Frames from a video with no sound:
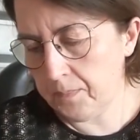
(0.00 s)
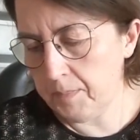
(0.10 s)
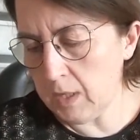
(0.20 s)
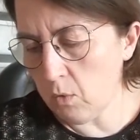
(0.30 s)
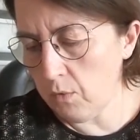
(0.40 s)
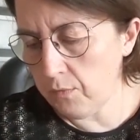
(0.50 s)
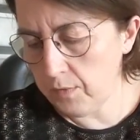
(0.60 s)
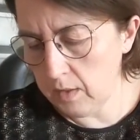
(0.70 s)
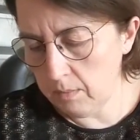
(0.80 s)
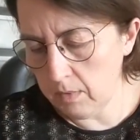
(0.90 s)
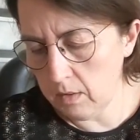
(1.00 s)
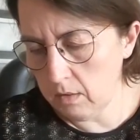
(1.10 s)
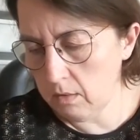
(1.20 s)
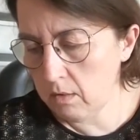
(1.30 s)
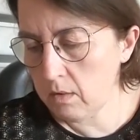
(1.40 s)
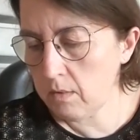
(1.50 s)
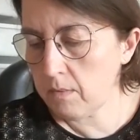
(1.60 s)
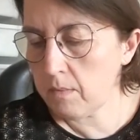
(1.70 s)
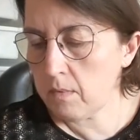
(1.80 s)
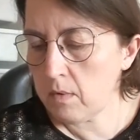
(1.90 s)
microfibre,
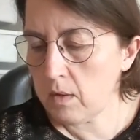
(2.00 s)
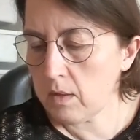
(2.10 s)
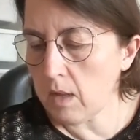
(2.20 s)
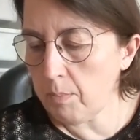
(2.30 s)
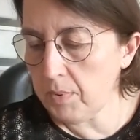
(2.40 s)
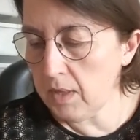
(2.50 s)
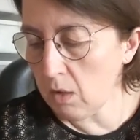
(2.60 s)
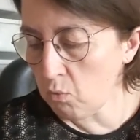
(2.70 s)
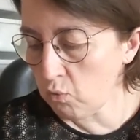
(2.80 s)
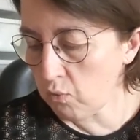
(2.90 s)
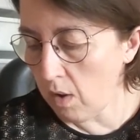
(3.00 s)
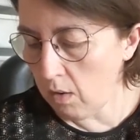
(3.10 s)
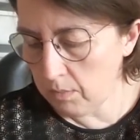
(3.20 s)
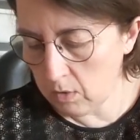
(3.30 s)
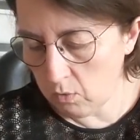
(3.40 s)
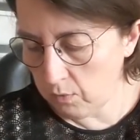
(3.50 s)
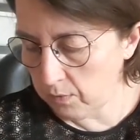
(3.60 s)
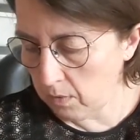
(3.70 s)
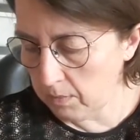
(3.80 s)
tapis et égouttoir en, micro, en